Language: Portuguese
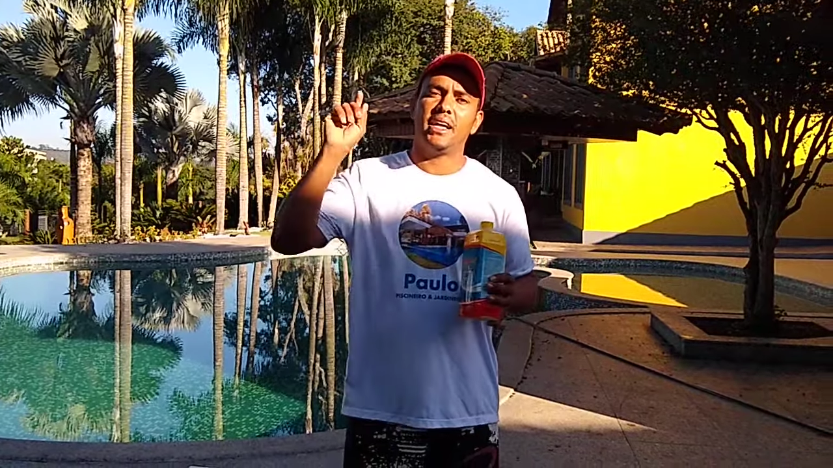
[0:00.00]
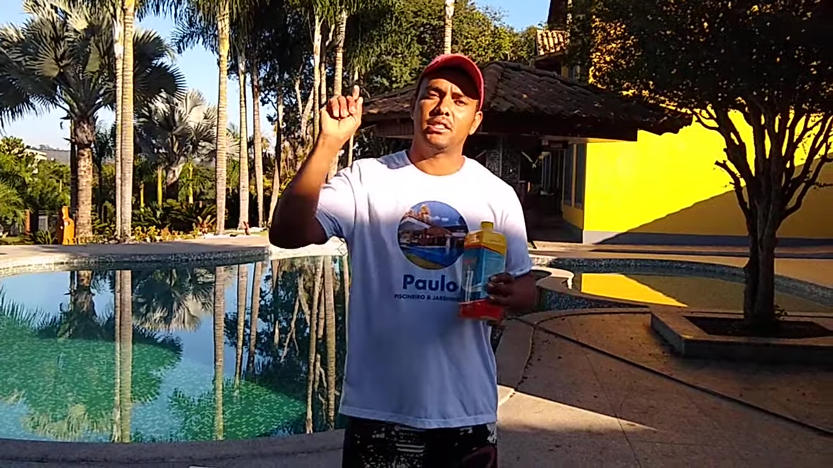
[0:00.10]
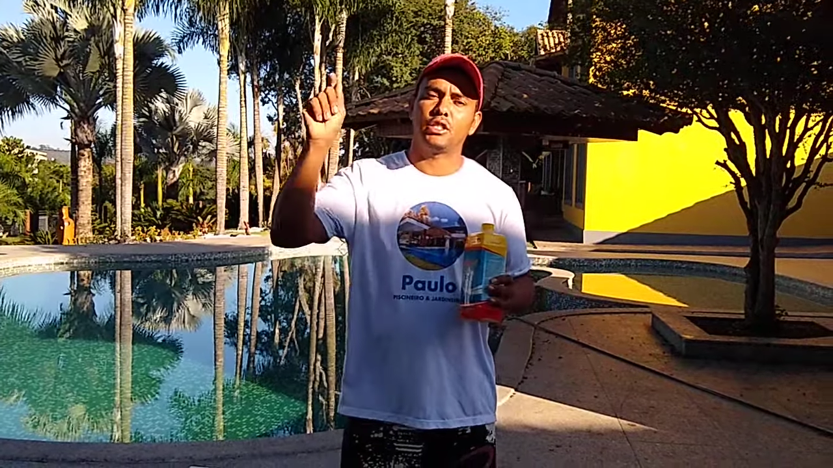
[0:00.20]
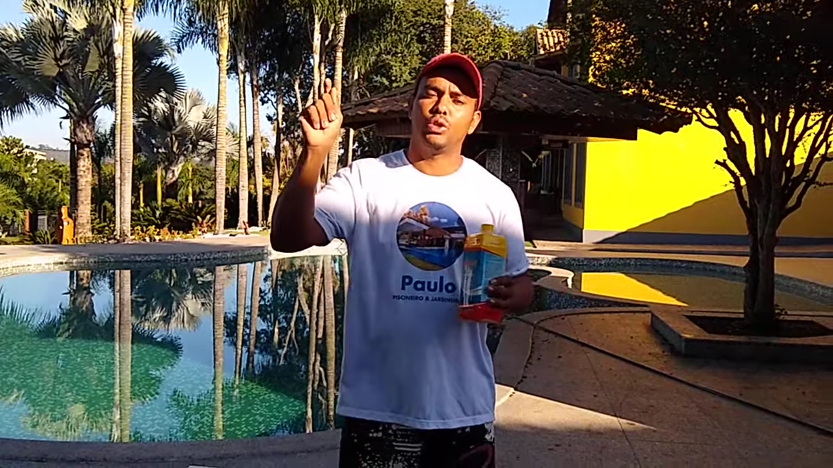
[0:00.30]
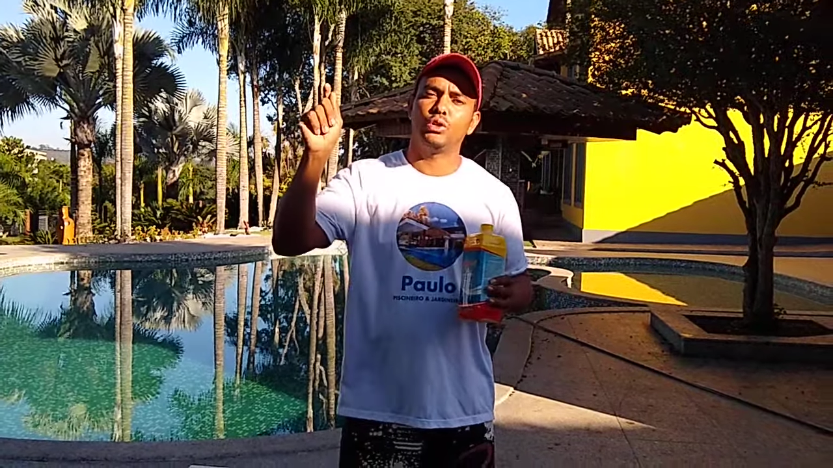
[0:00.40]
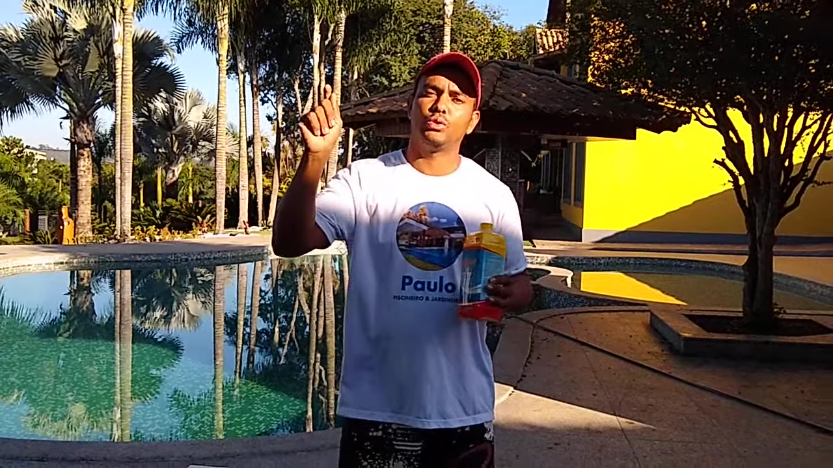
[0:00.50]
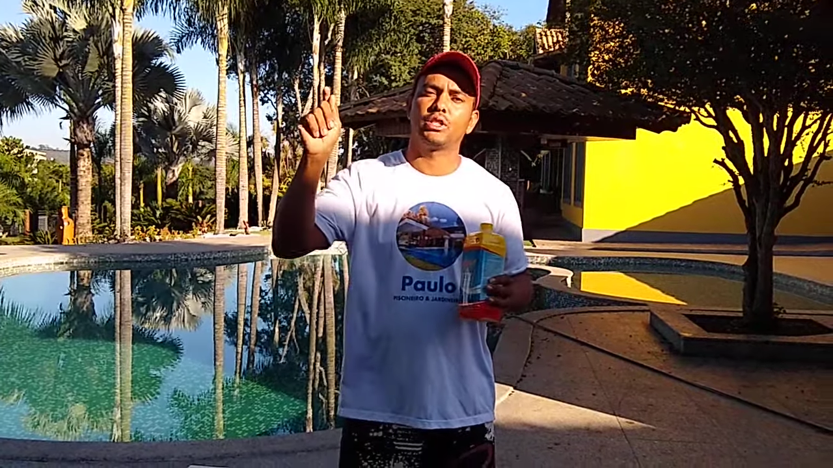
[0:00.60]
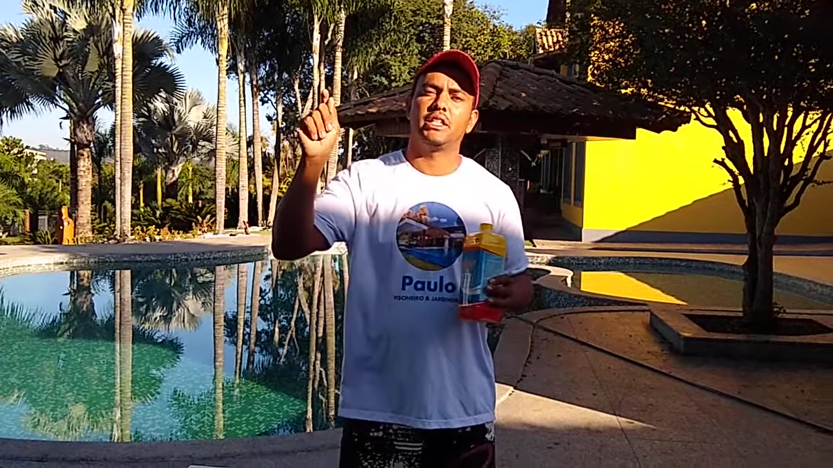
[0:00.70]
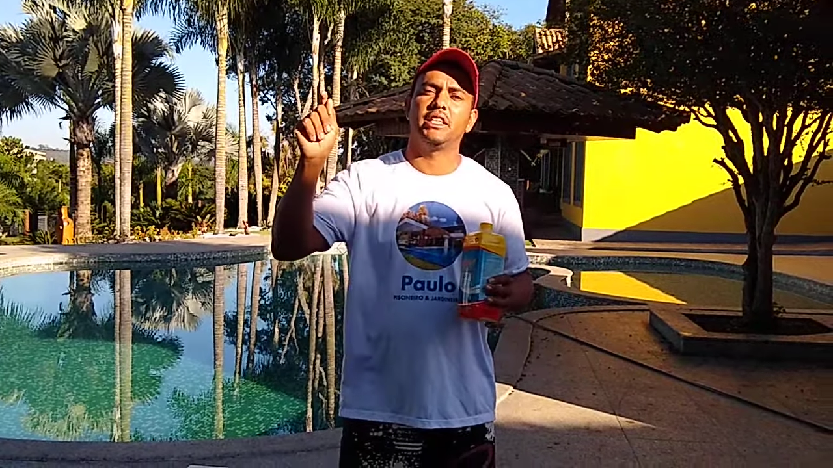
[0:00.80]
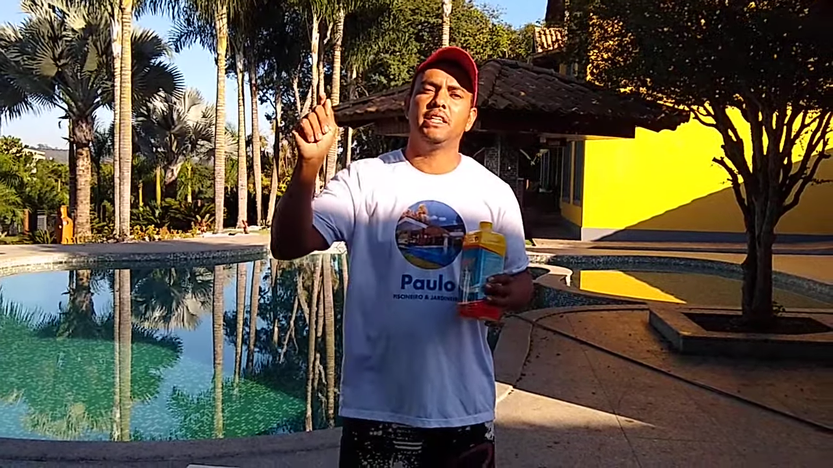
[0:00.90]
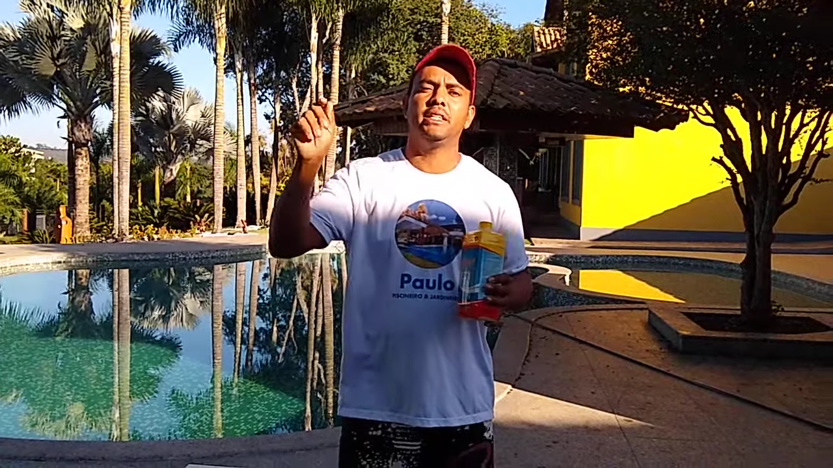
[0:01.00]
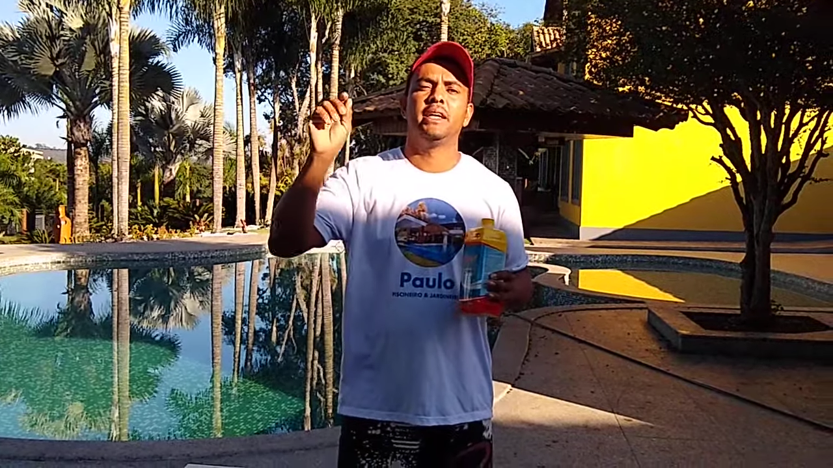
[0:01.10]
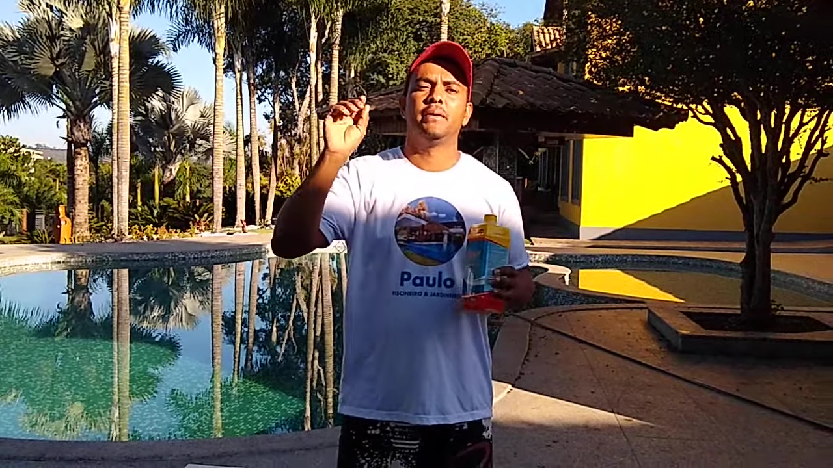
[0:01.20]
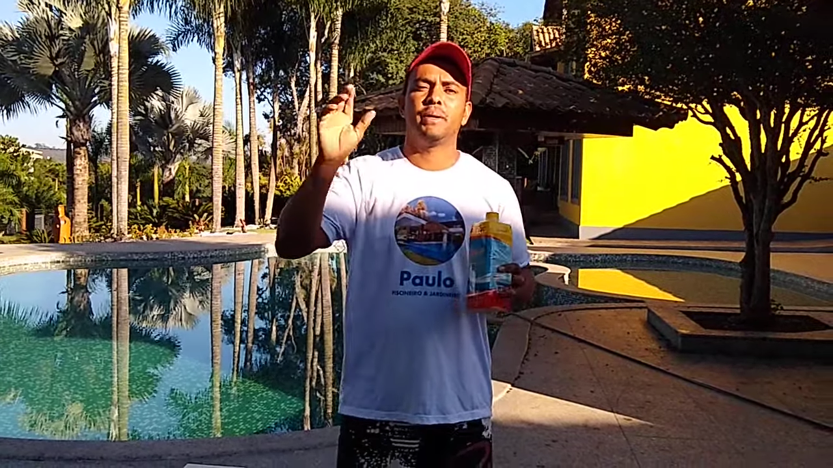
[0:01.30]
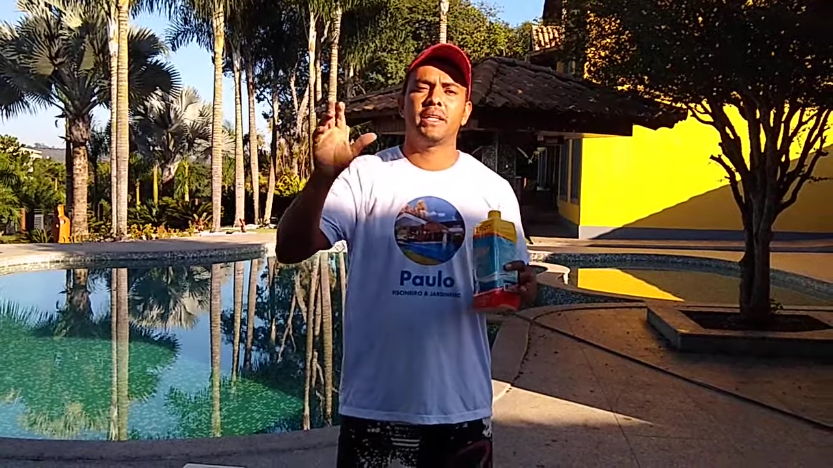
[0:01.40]
acione o sininho
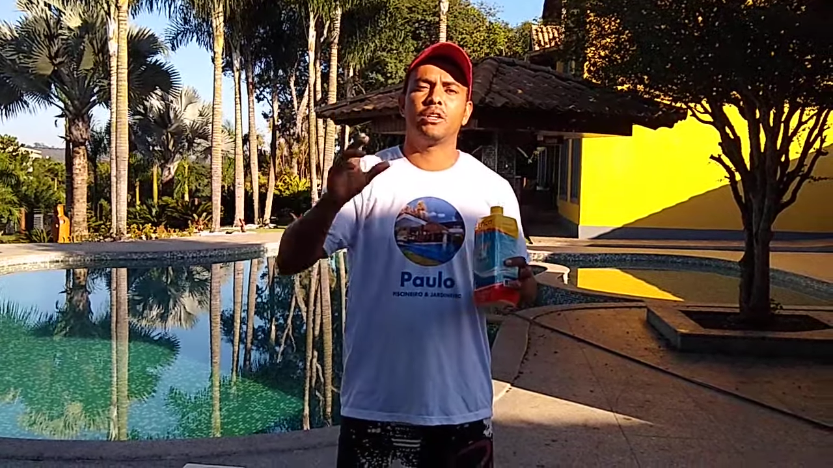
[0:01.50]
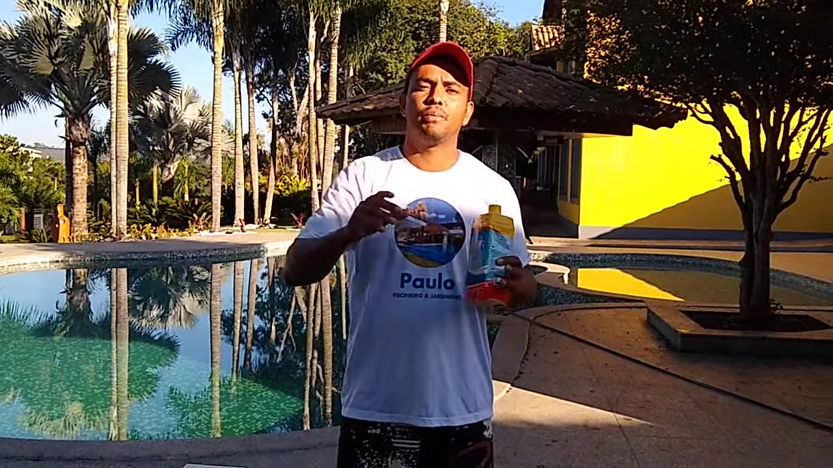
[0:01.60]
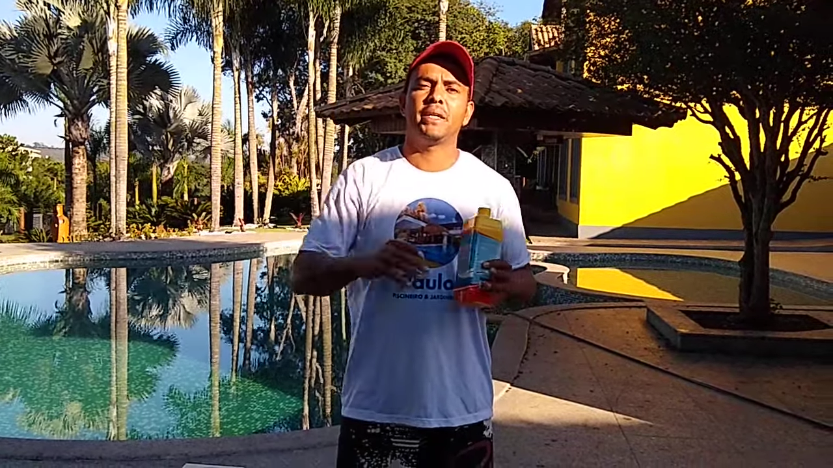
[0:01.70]
para não